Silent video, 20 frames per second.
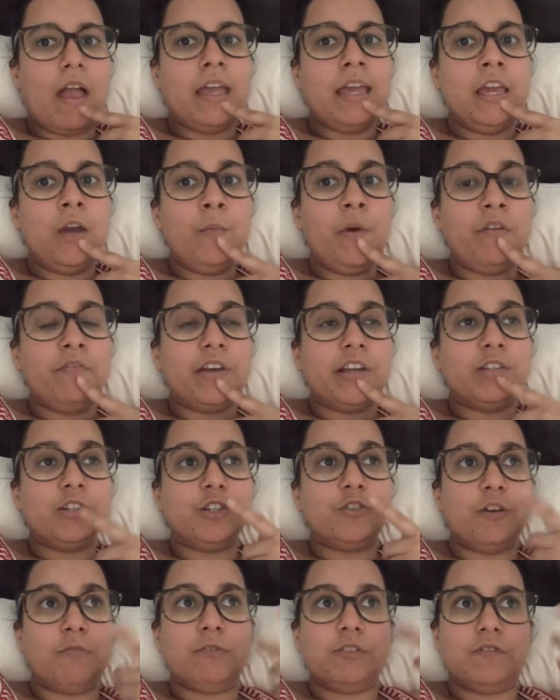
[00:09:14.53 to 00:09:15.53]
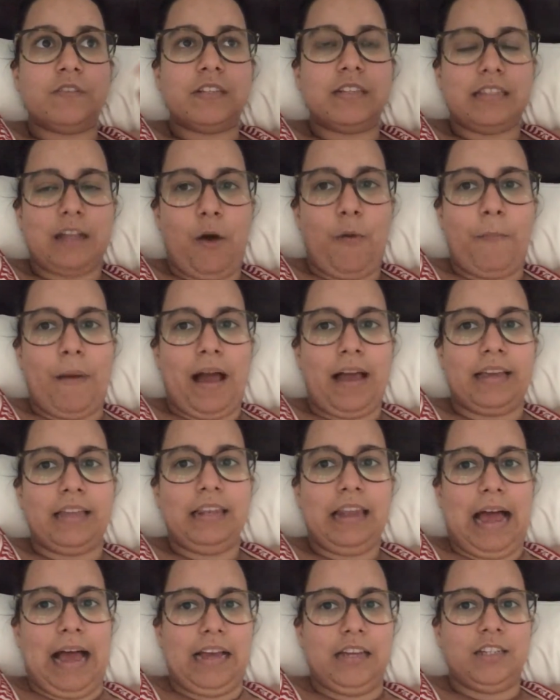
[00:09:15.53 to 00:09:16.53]
E uma vez nós fomos visitar o Parque
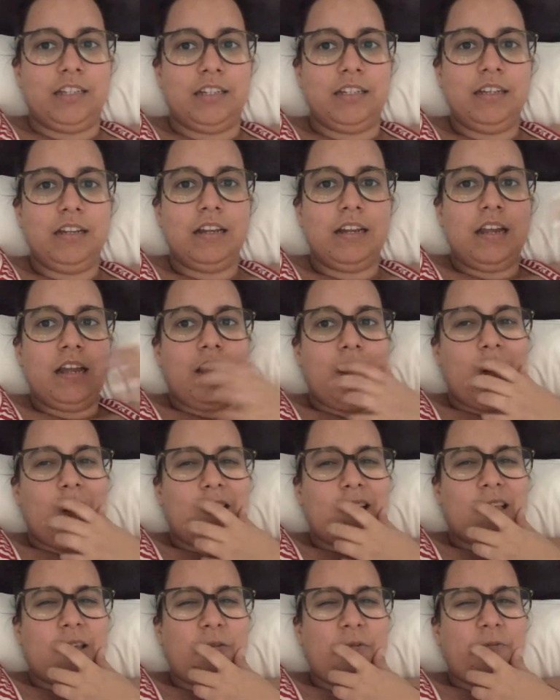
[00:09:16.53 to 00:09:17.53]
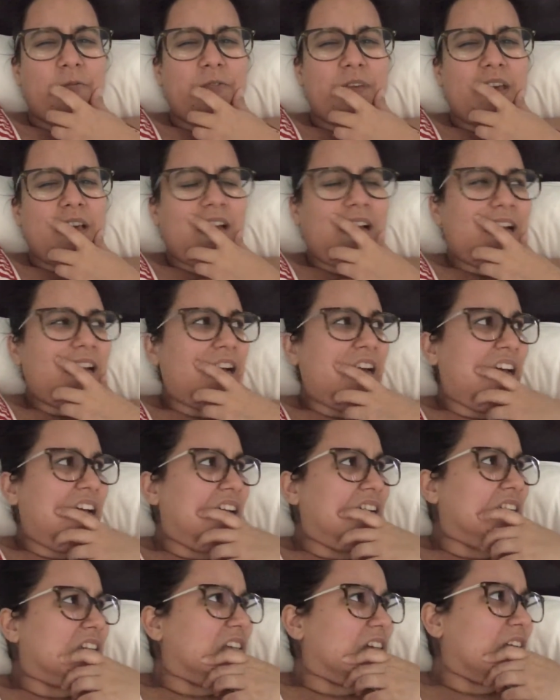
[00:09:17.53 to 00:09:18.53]
Laje, que
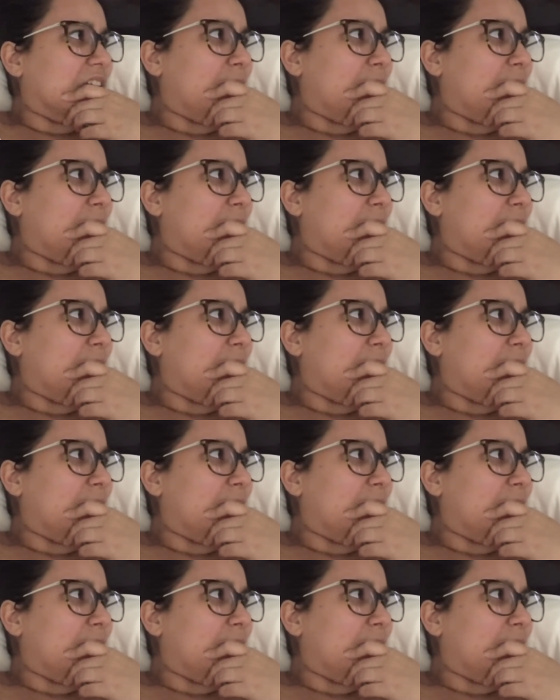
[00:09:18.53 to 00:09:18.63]
fica.